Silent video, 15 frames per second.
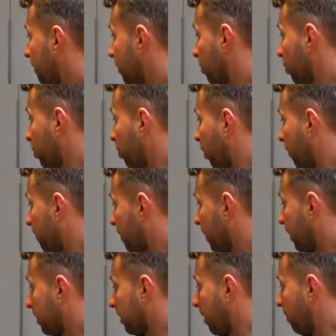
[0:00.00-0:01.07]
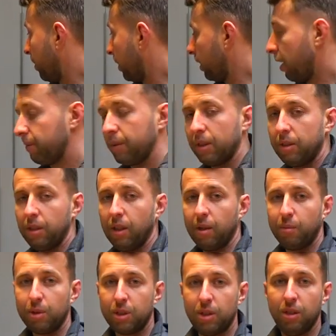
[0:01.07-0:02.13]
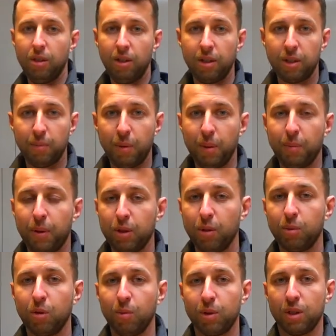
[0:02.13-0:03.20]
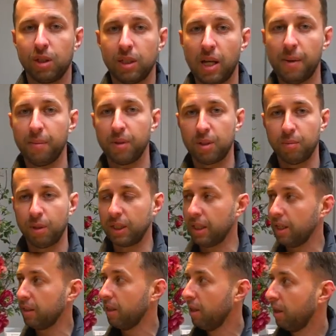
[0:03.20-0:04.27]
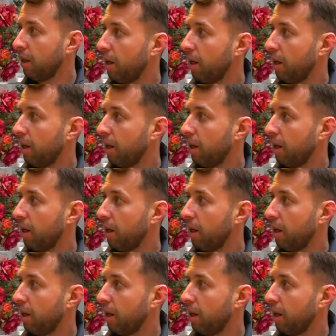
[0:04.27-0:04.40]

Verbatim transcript: Ну что, самое главное дело мы сделали, теперь пойдемте вместе с нами смотреть.